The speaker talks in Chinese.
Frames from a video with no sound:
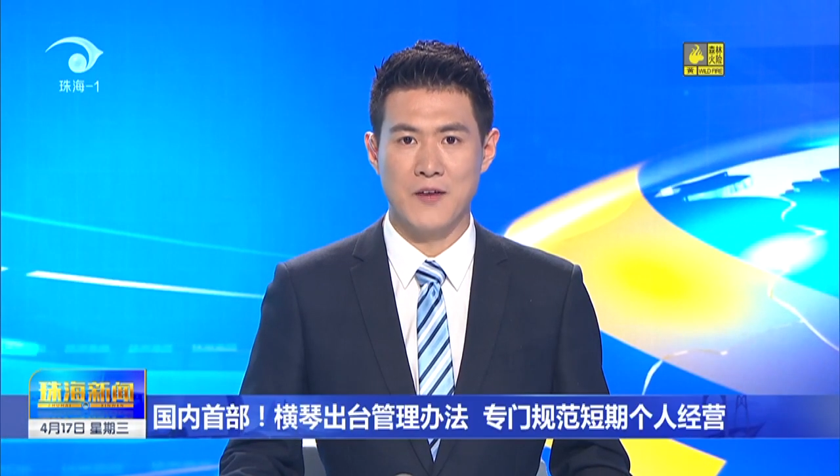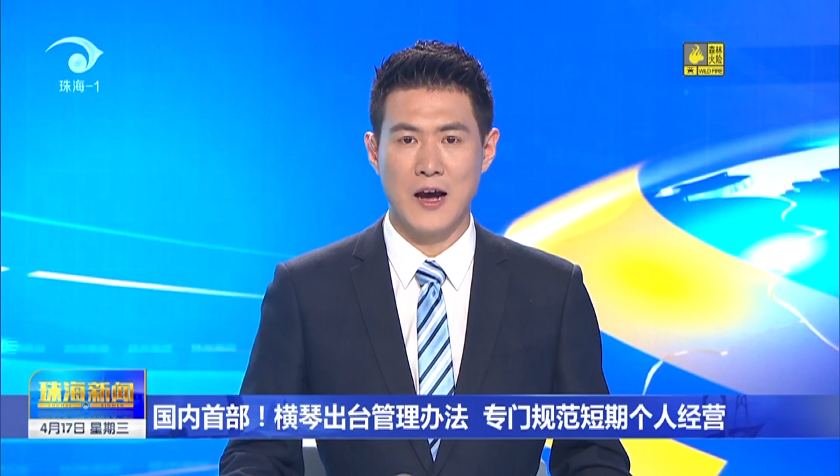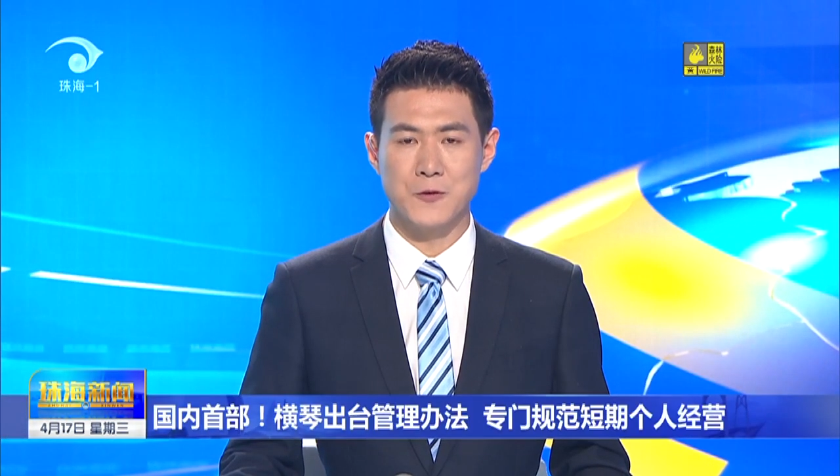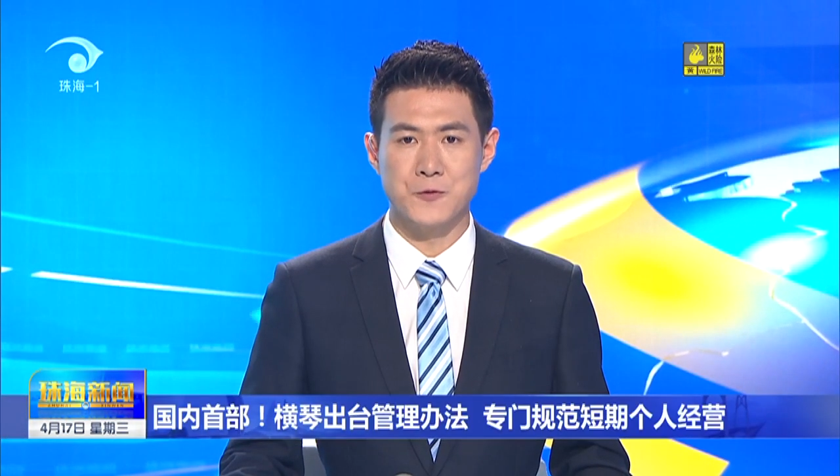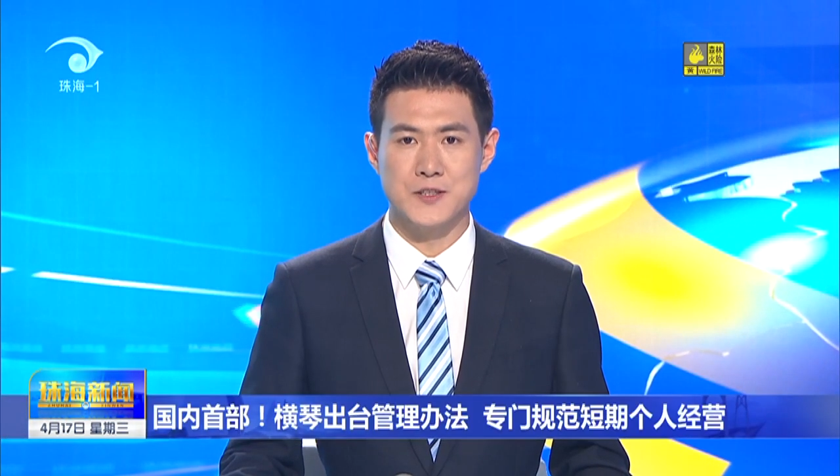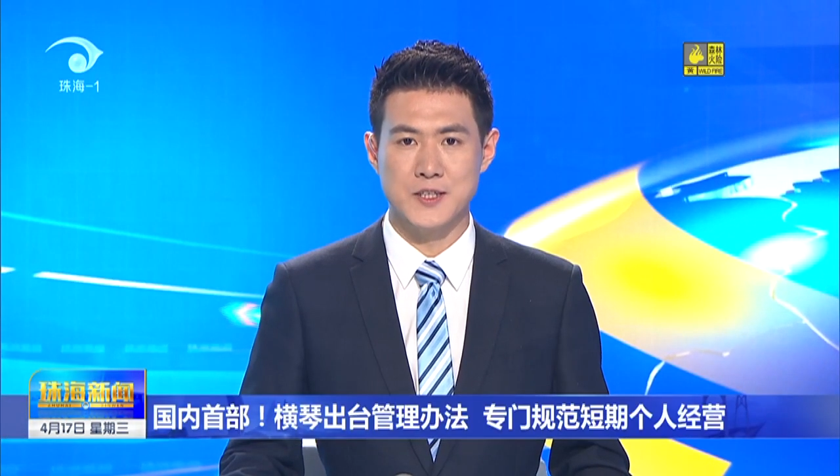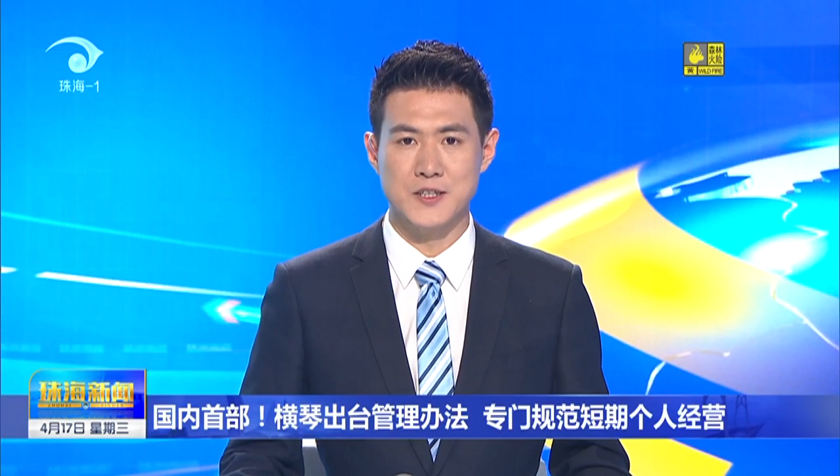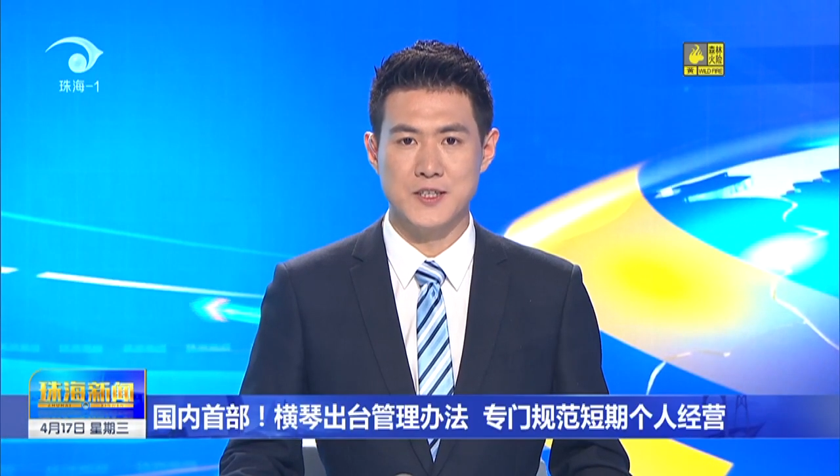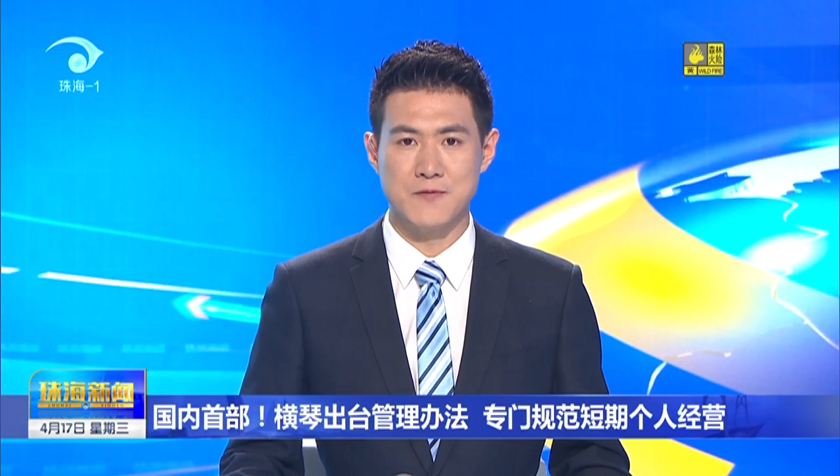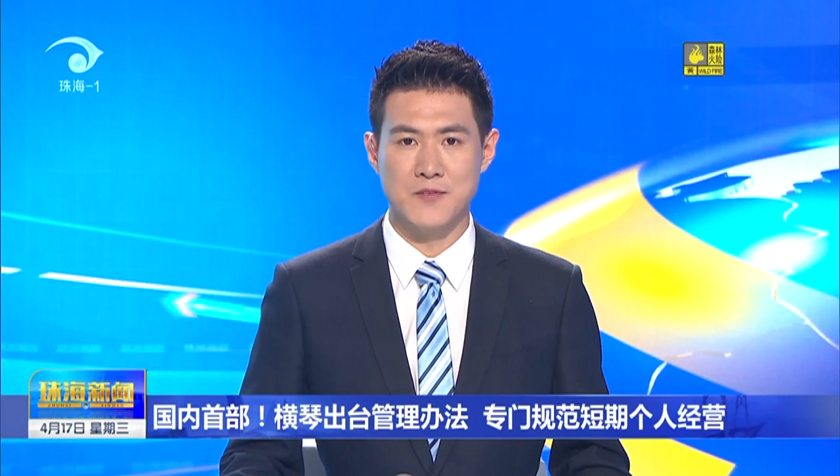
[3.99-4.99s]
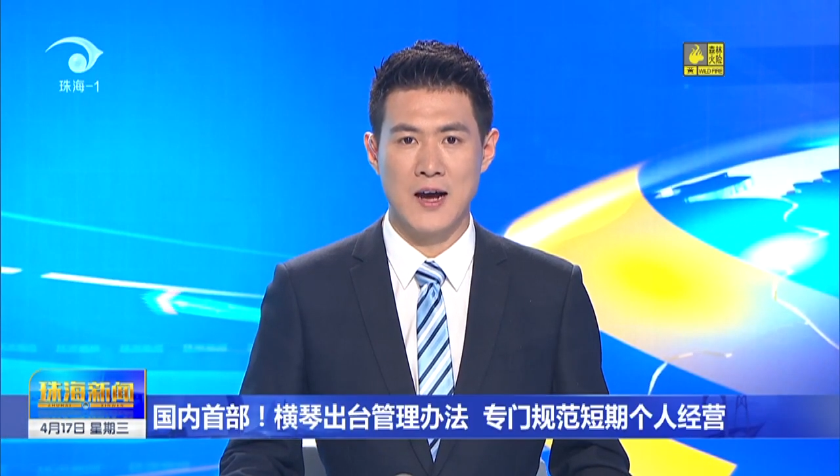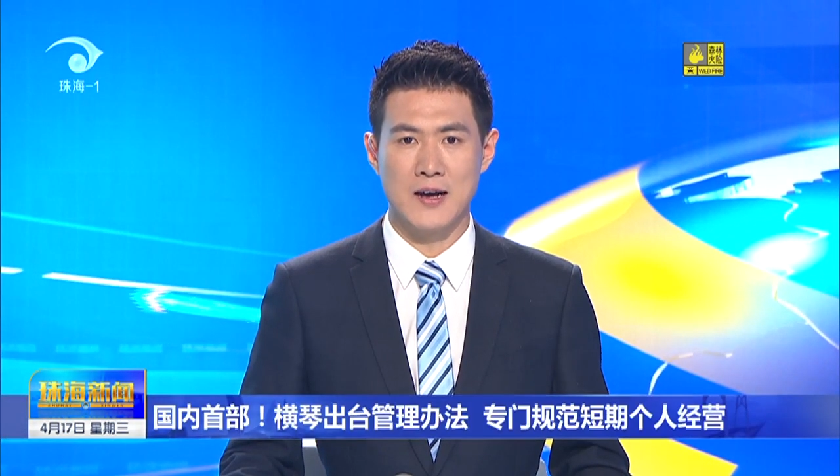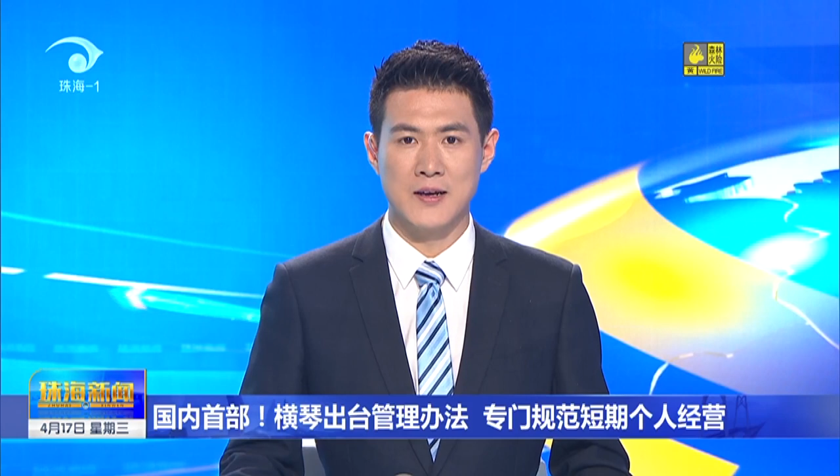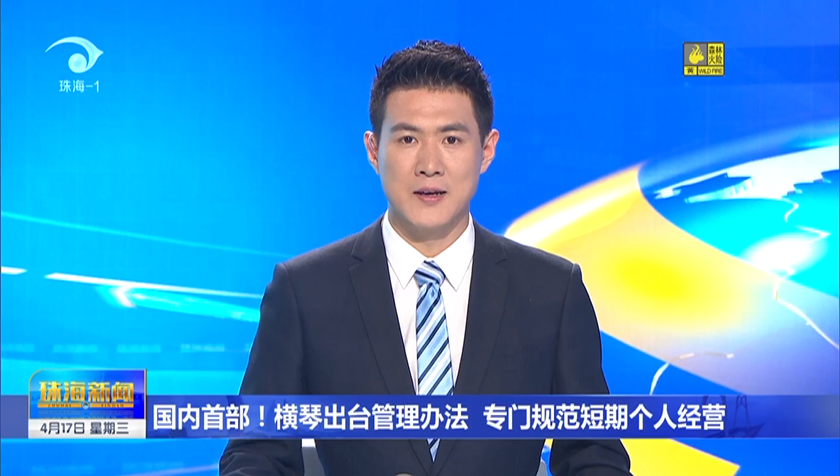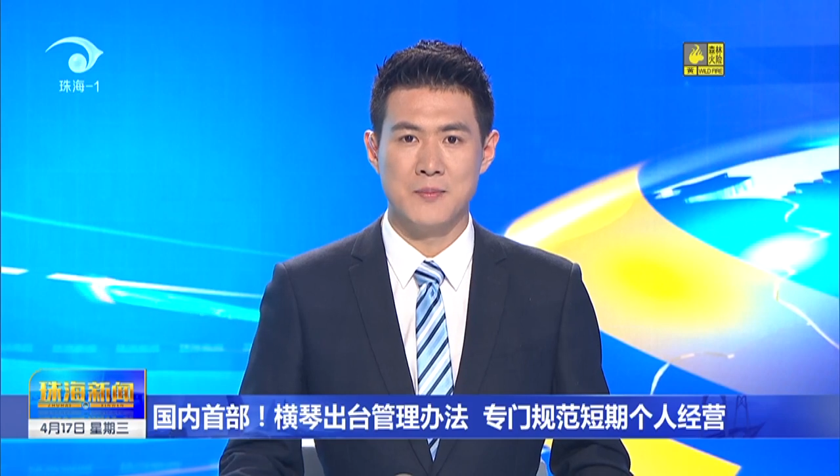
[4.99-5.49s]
法于近日印发。